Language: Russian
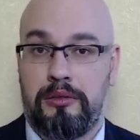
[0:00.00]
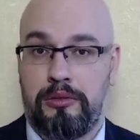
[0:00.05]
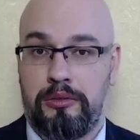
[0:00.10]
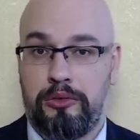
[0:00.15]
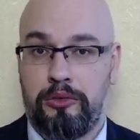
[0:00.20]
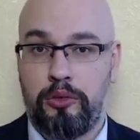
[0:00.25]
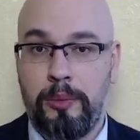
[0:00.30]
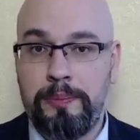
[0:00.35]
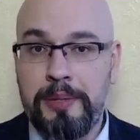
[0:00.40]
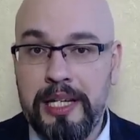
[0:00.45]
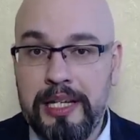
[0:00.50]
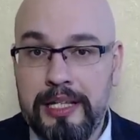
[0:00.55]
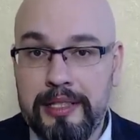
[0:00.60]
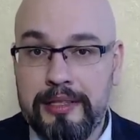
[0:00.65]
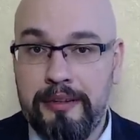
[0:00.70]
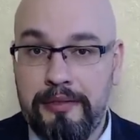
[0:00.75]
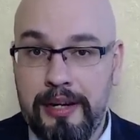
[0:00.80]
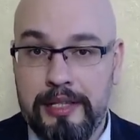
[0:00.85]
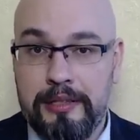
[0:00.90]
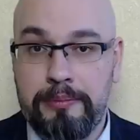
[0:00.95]
то
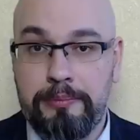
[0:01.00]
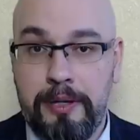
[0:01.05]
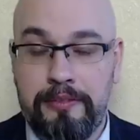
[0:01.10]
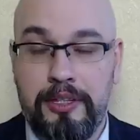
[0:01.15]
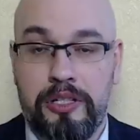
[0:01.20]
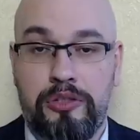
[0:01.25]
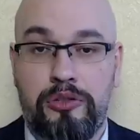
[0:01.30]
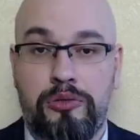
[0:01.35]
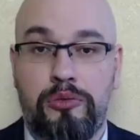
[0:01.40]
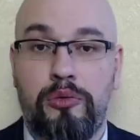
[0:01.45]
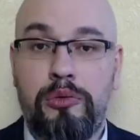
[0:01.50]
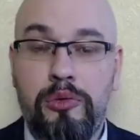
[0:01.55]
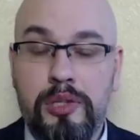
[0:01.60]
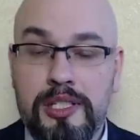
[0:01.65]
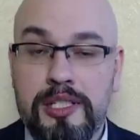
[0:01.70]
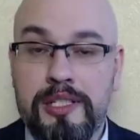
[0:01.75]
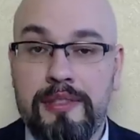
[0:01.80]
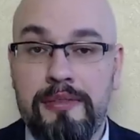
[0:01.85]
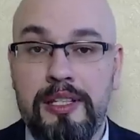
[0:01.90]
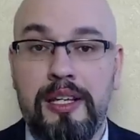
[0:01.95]
передавать повестку
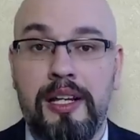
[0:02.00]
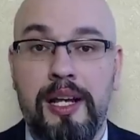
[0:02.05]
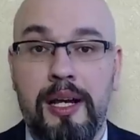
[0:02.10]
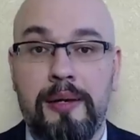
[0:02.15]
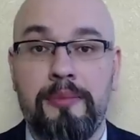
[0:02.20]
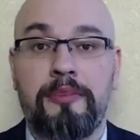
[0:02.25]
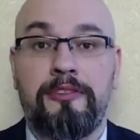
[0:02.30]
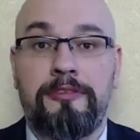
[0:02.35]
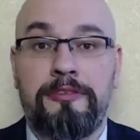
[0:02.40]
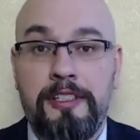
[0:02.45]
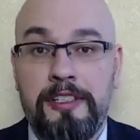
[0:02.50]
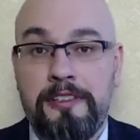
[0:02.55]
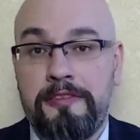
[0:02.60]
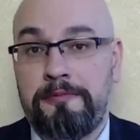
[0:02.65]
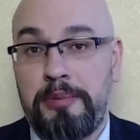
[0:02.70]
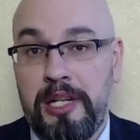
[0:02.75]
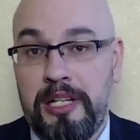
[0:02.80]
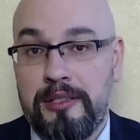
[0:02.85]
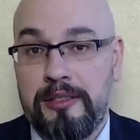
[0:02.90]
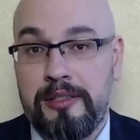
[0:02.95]
родственникам вы, в
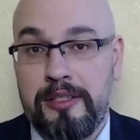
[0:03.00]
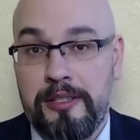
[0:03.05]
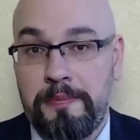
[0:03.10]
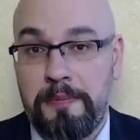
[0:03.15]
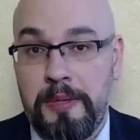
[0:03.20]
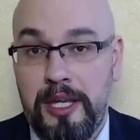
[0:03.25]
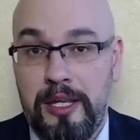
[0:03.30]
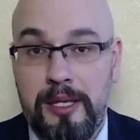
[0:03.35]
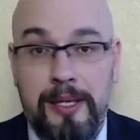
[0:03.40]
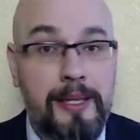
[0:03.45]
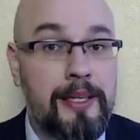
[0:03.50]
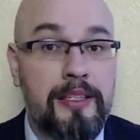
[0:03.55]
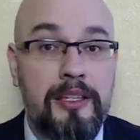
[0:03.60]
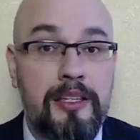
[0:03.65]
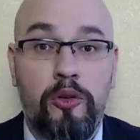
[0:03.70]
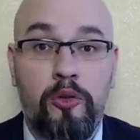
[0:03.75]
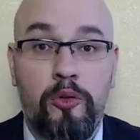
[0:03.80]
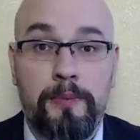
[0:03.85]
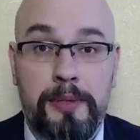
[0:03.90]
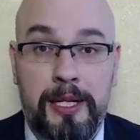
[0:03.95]
принципе, и не
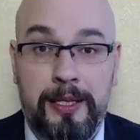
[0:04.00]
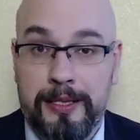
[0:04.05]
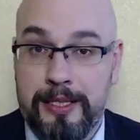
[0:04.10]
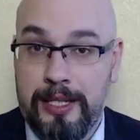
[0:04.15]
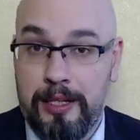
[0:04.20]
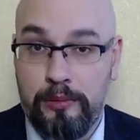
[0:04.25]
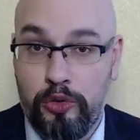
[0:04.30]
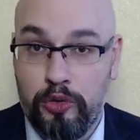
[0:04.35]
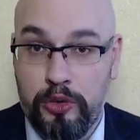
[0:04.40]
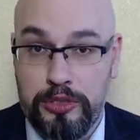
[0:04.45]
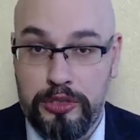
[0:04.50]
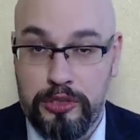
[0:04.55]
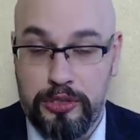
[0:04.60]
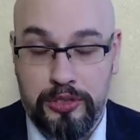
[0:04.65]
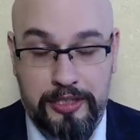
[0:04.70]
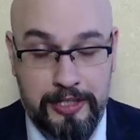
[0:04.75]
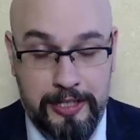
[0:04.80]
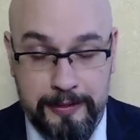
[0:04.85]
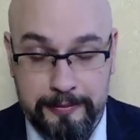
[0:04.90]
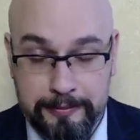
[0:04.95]

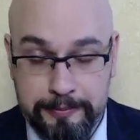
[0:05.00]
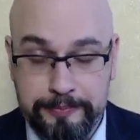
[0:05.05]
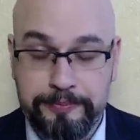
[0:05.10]
уполномочены.